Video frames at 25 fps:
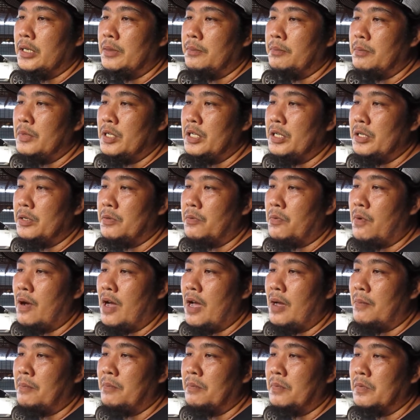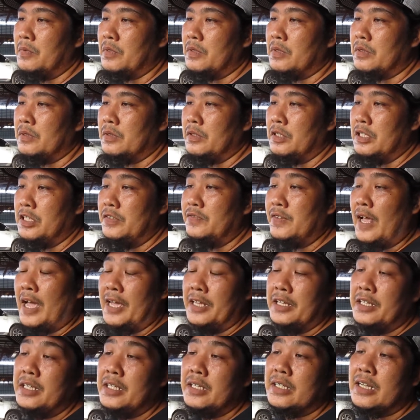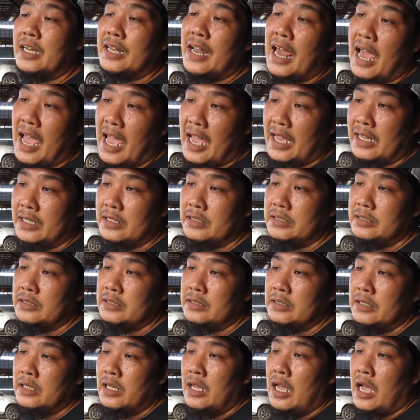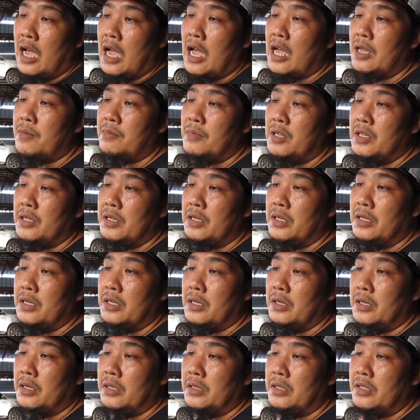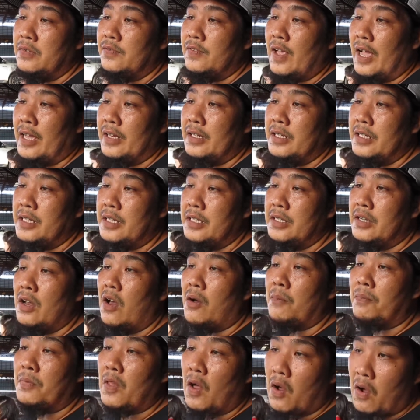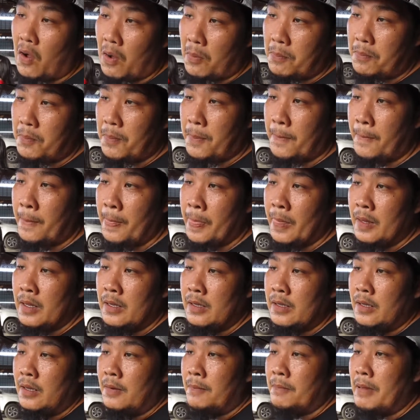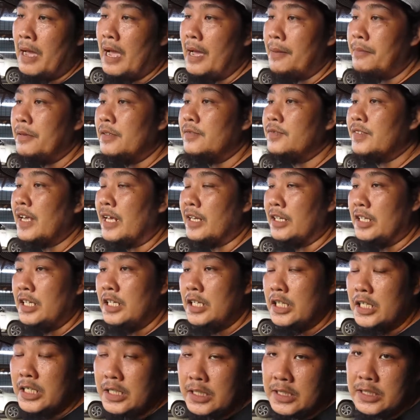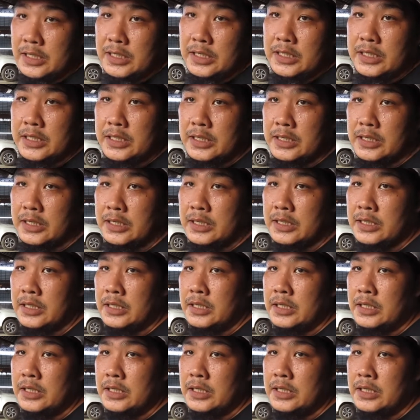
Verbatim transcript: มีความนิสัยที่กระด้างให้มีนิสัยที่น้อมน้อมแพะเป็นสัตว์ที่ดื้อครับ